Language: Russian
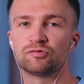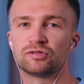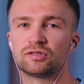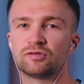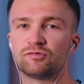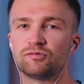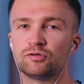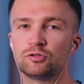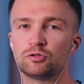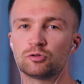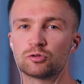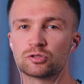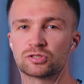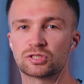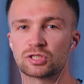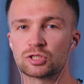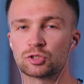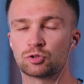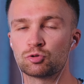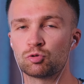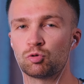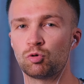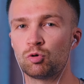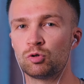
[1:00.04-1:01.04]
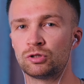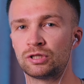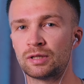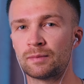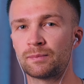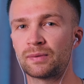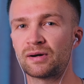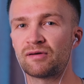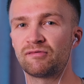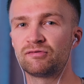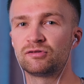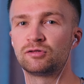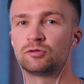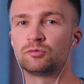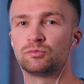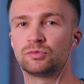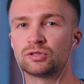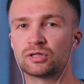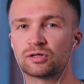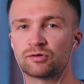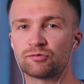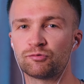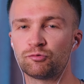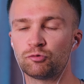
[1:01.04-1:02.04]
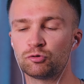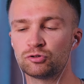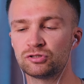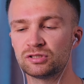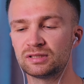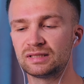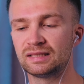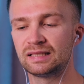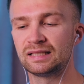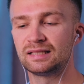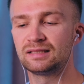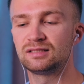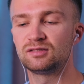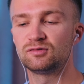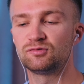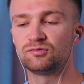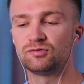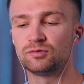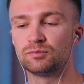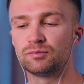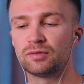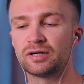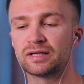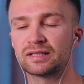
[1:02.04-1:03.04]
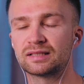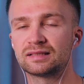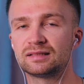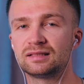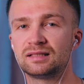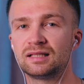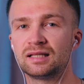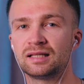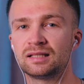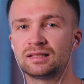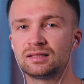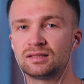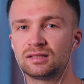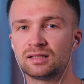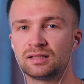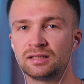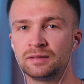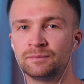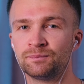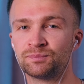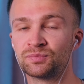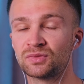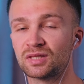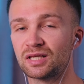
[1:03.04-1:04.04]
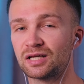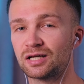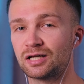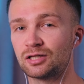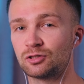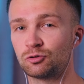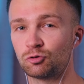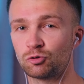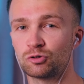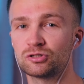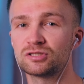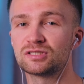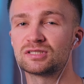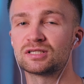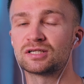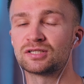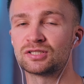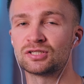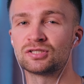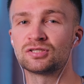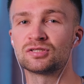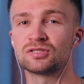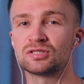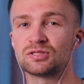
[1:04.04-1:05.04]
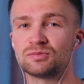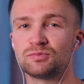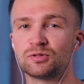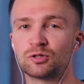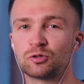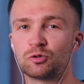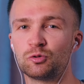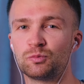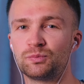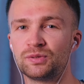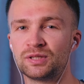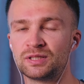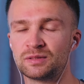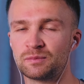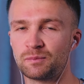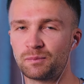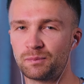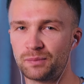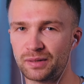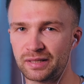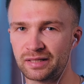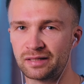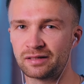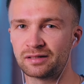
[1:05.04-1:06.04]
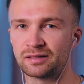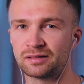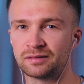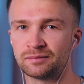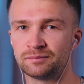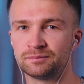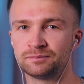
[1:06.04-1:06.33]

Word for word: в этом видео расскажу о направленном микрофоне Deity VMic D3, который захотите себе купить. Поехали!